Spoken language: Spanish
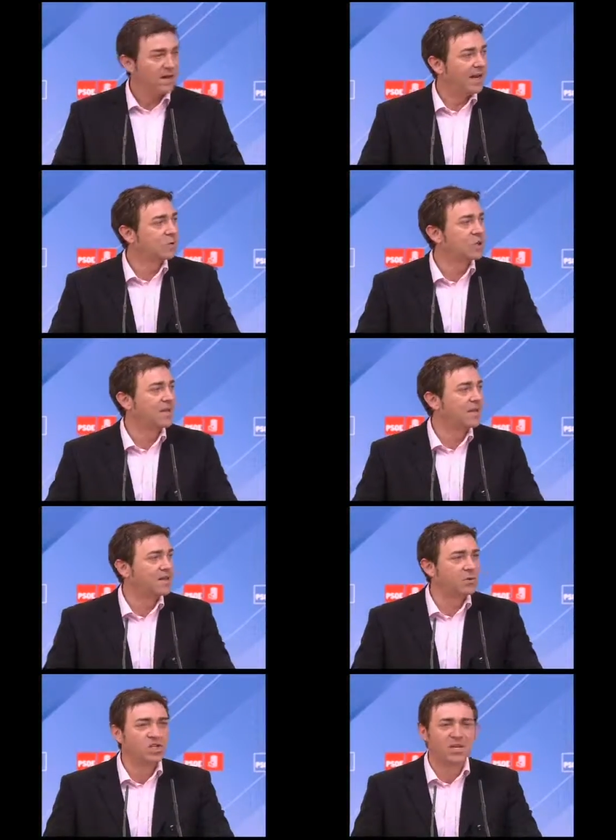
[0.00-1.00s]
la utilidad
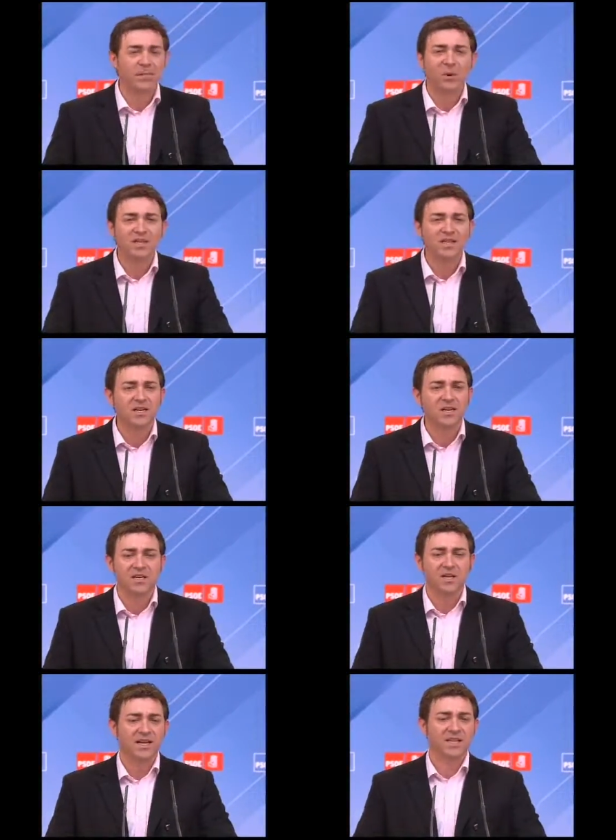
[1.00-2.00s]
de nuestra
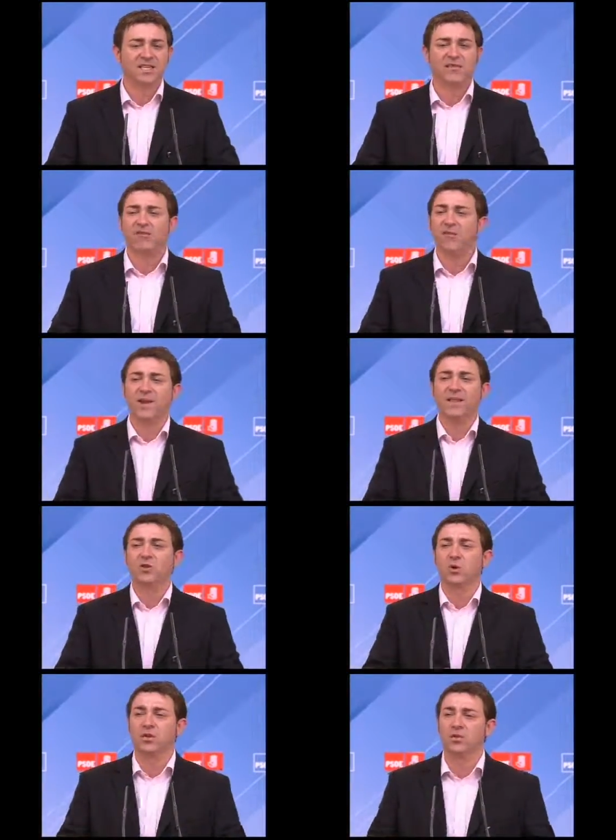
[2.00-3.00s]
política está fuera de
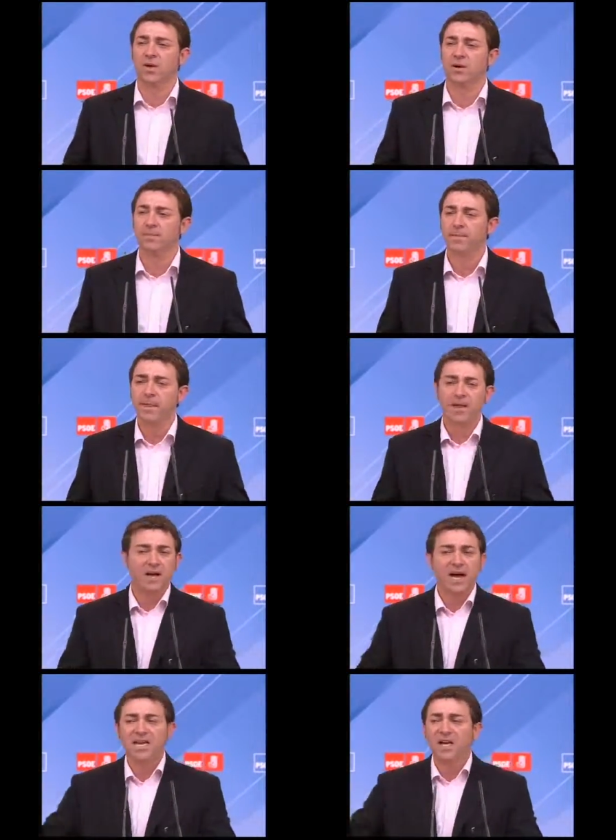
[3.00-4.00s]
toda duda.
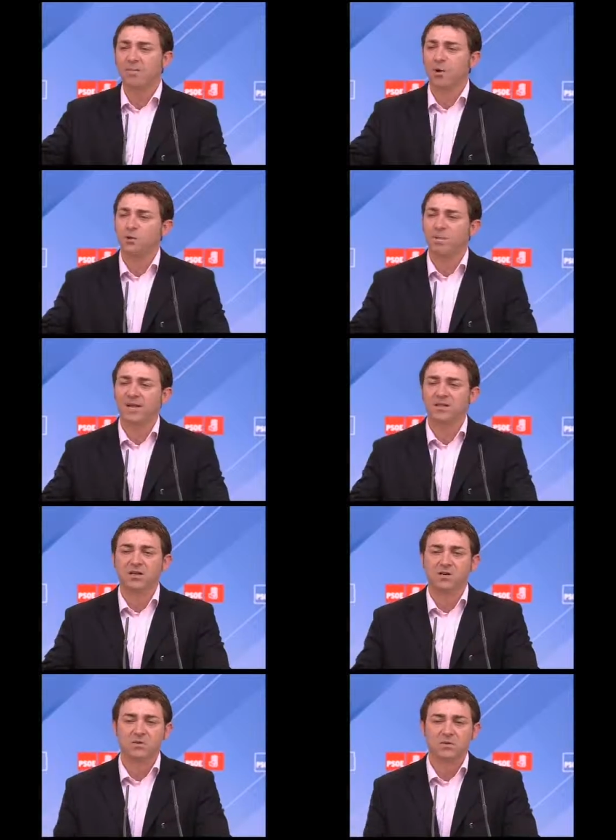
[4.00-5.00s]
Hay ejemplos
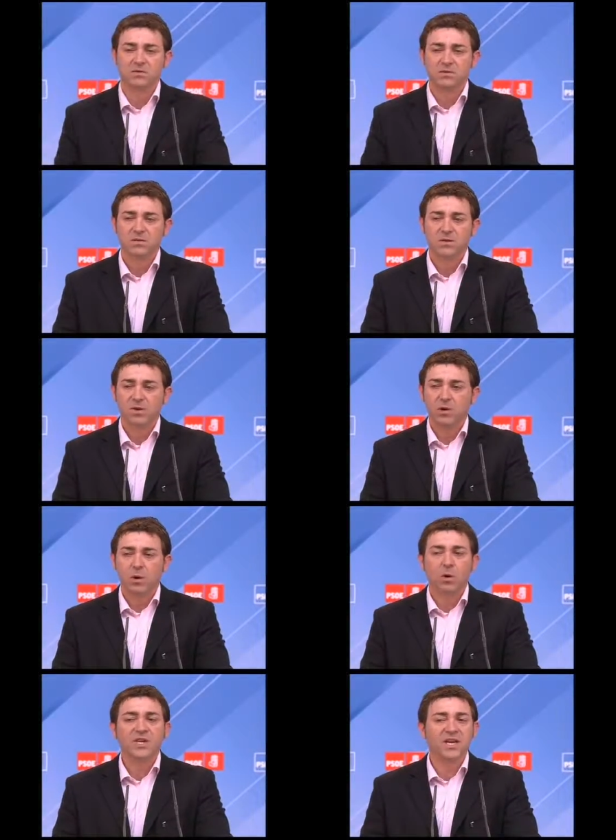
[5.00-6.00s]
prácticos.
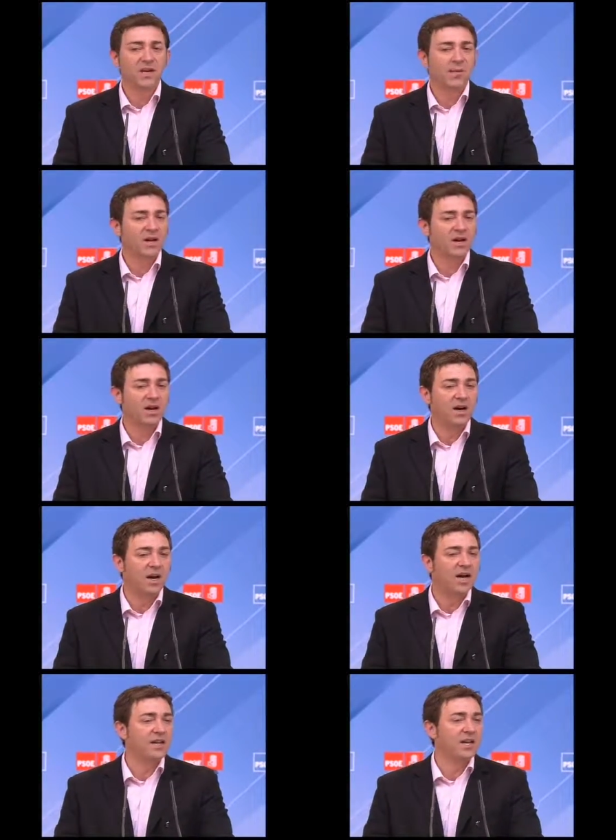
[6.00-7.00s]
Hoy en Navarra
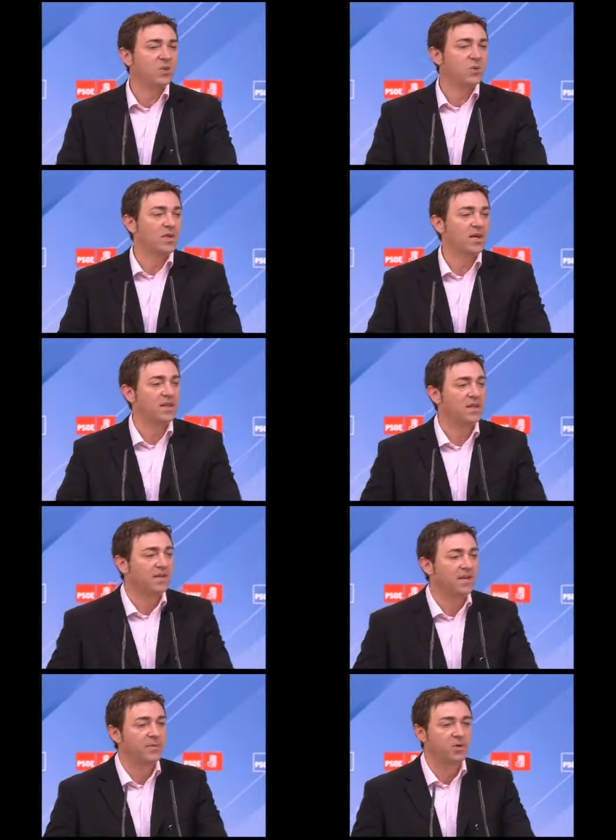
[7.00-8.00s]
hay gratuidad
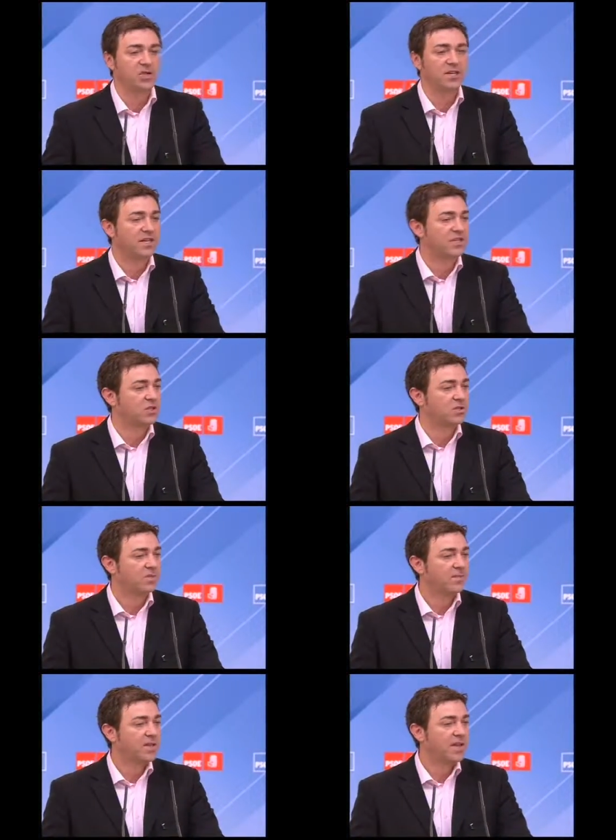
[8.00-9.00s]
de libros de texto,
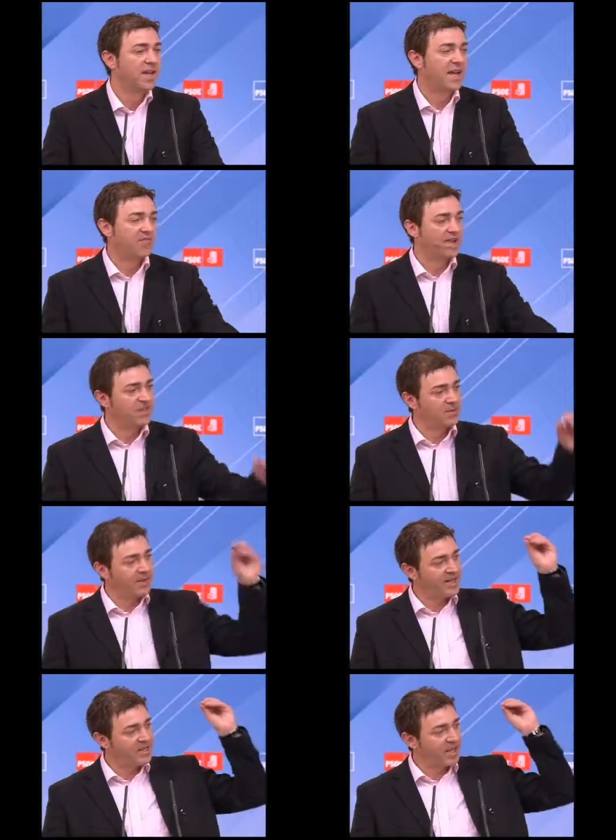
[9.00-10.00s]
que
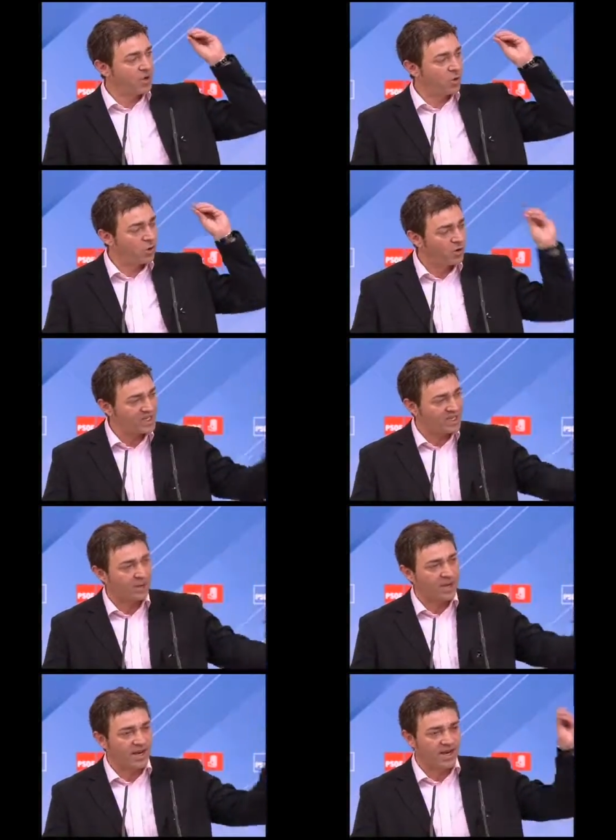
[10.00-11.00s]
efectivamente no
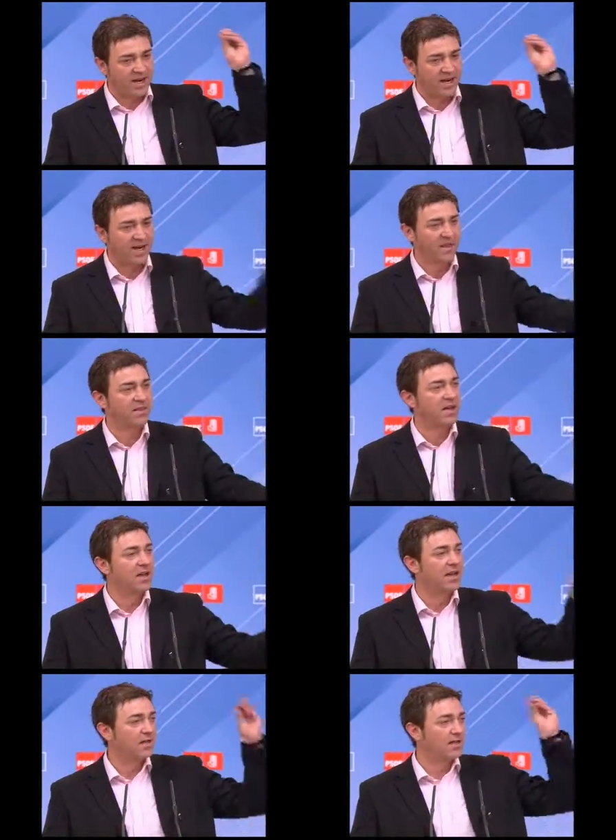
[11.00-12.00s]
estaba en la
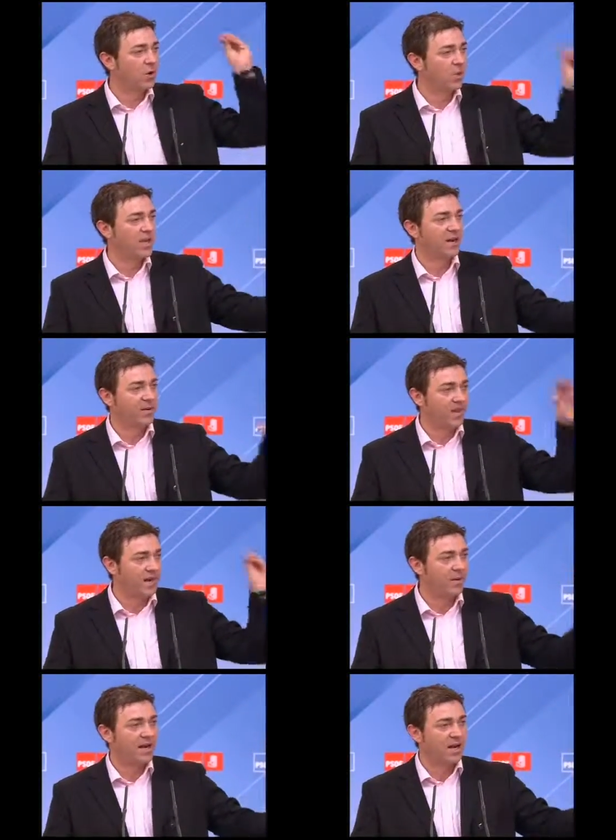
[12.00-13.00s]
agenda del gobierno de
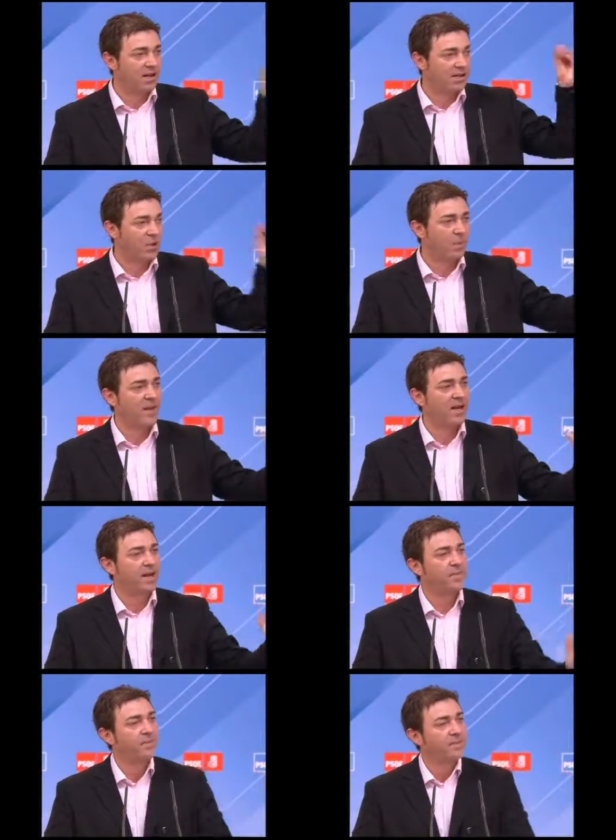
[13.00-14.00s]
Navarra de
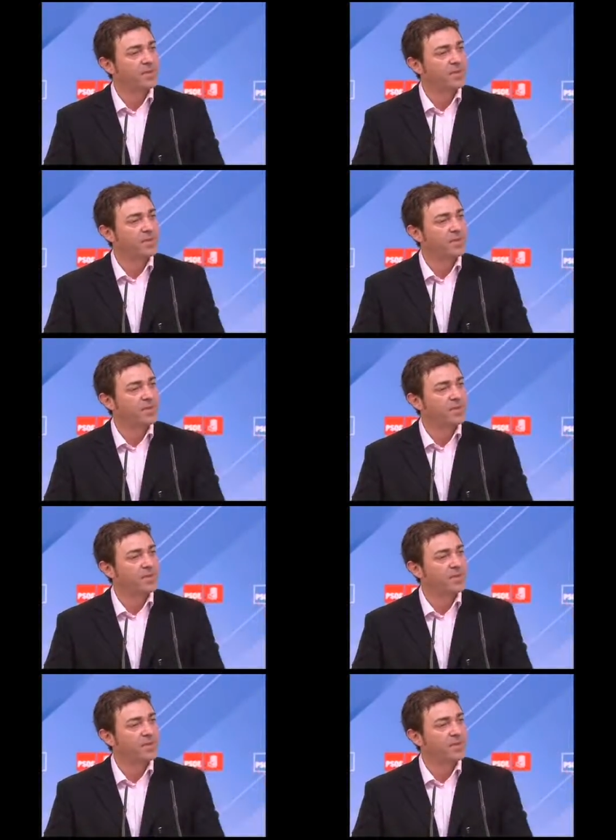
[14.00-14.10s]
UPN.